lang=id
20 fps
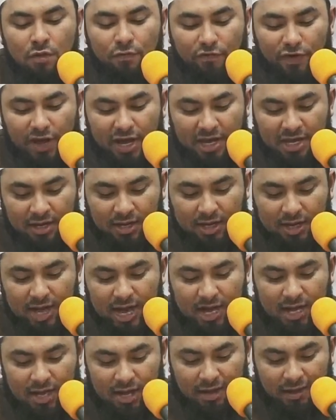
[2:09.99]
فإن
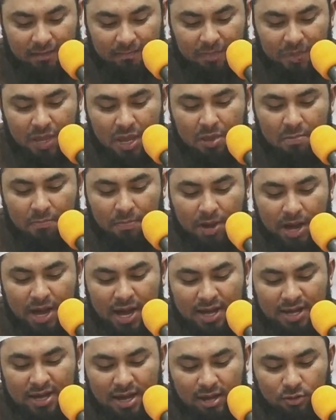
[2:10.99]
كان ما
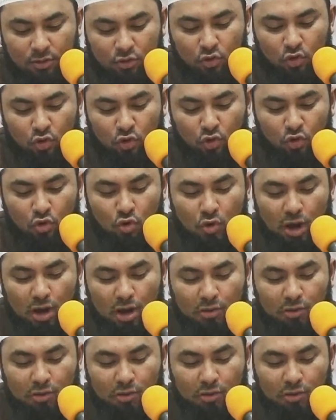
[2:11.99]
يقوله